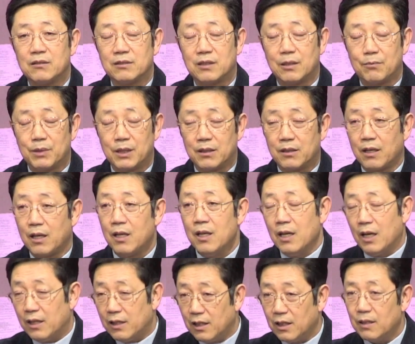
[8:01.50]
사람들한테
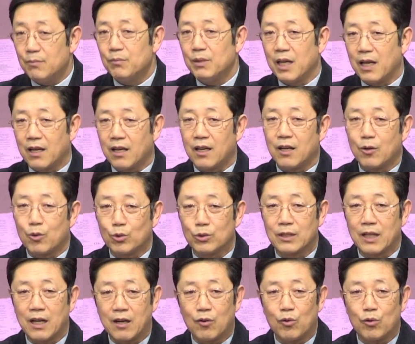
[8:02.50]
하나님 나라가 곧
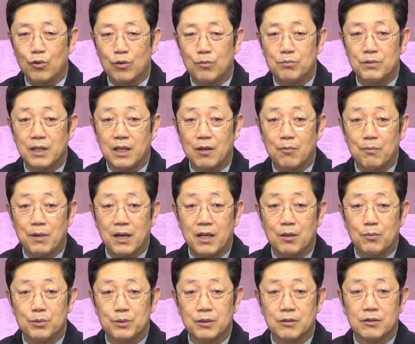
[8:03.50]
다가올 겁니다 라고
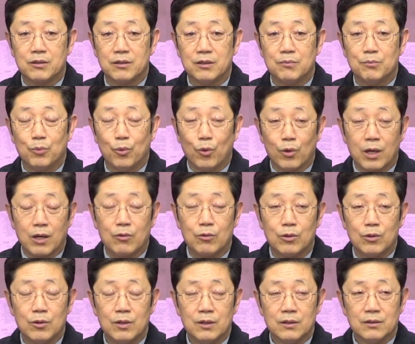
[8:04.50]
말하고 있죠. 그들이 뭐라고
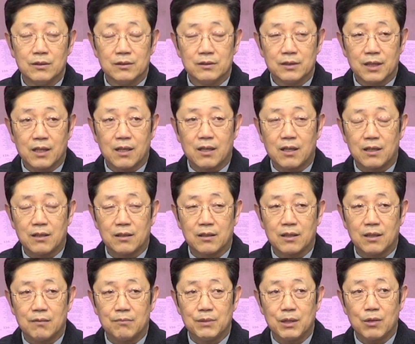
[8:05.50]

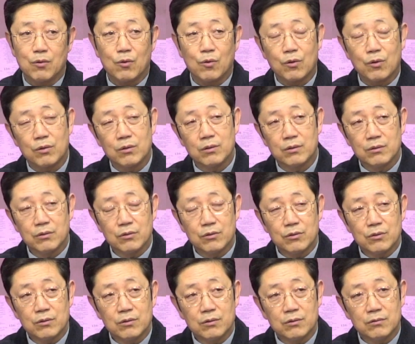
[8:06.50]
생각하는가. 막
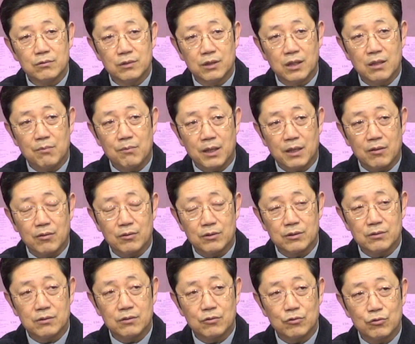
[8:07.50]
우리가 말한
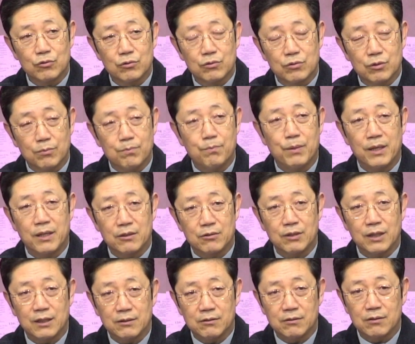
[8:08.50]
것처럼 귓방귀도
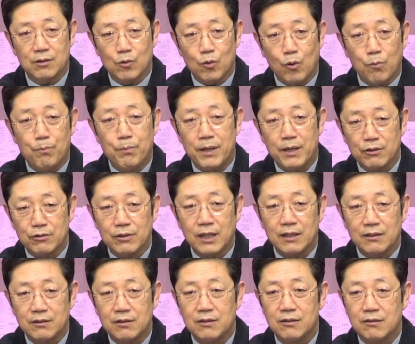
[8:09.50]
안 들고 콧방귀도
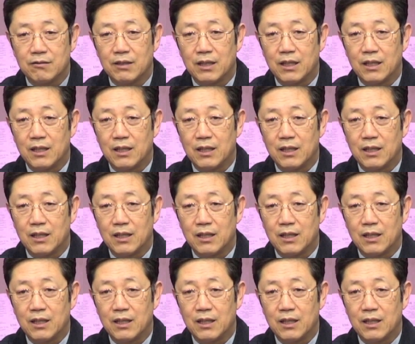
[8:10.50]
안 들을 거야.